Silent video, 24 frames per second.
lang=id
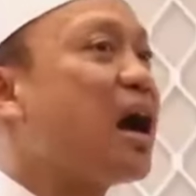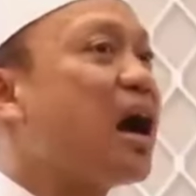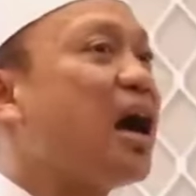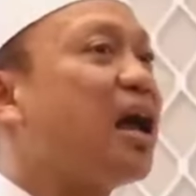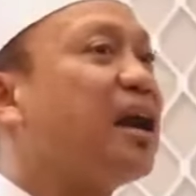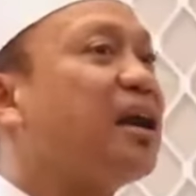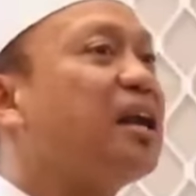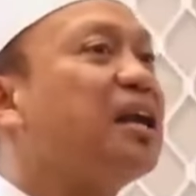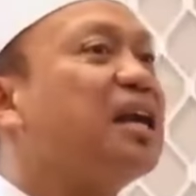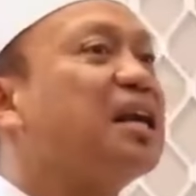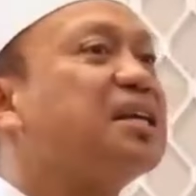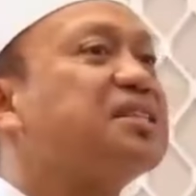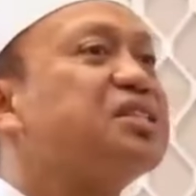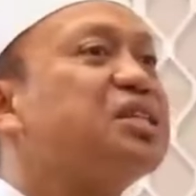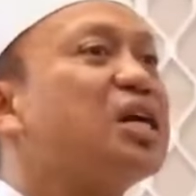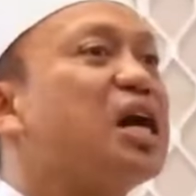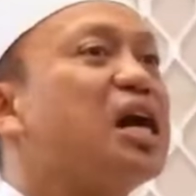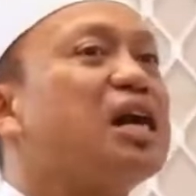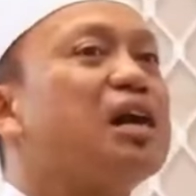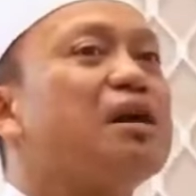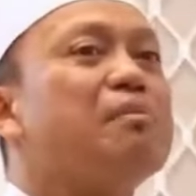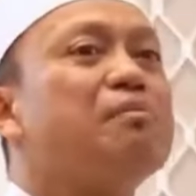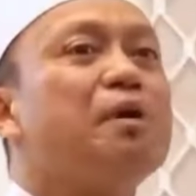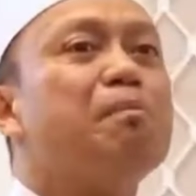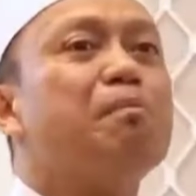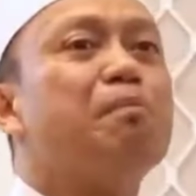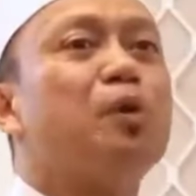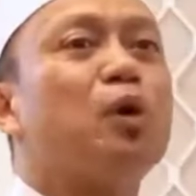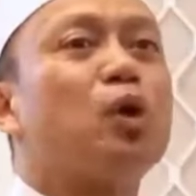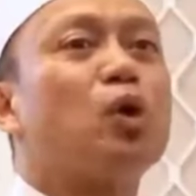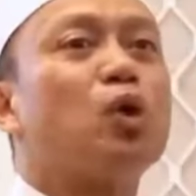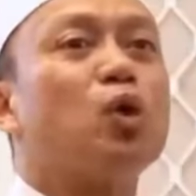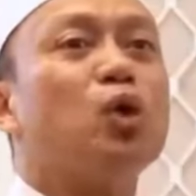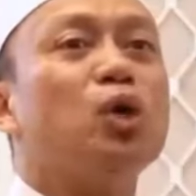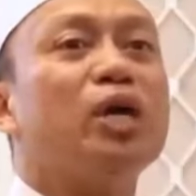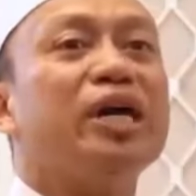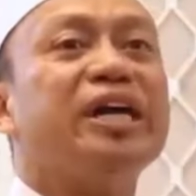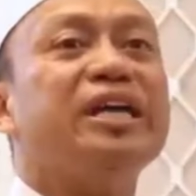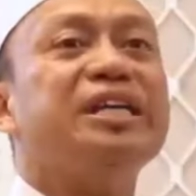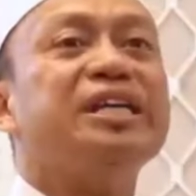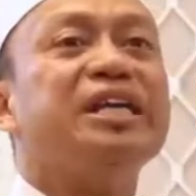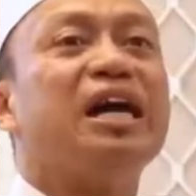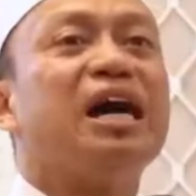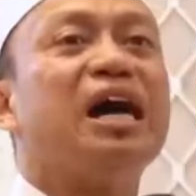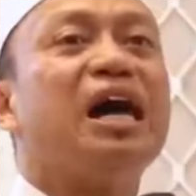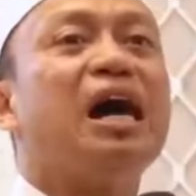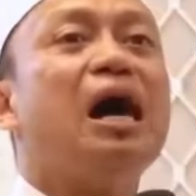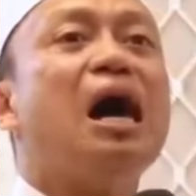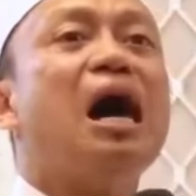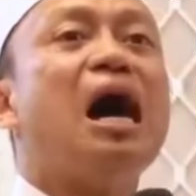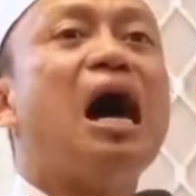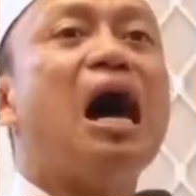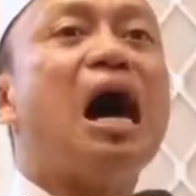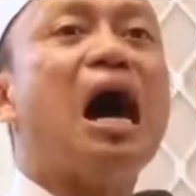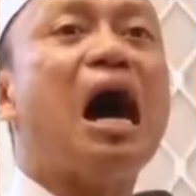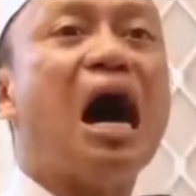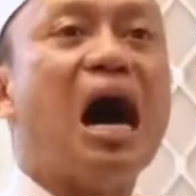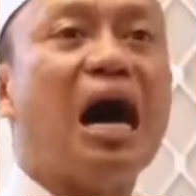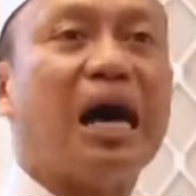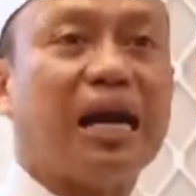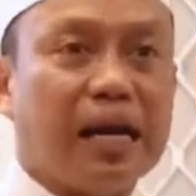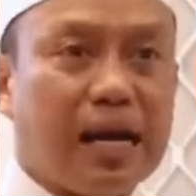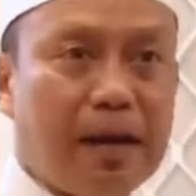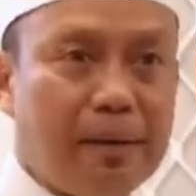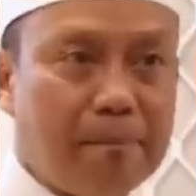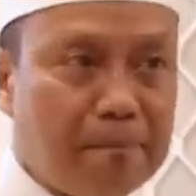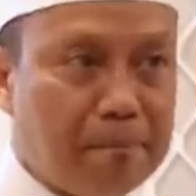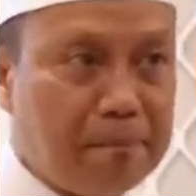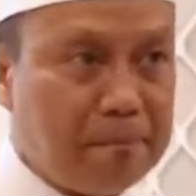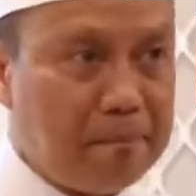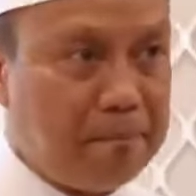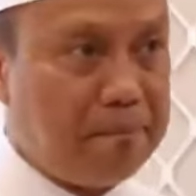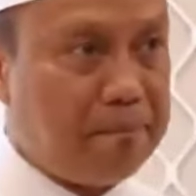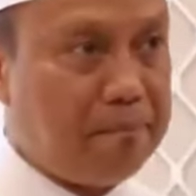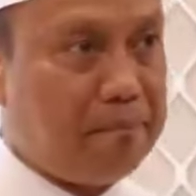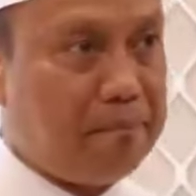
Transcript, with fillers: Karena cara memperolehnya haram.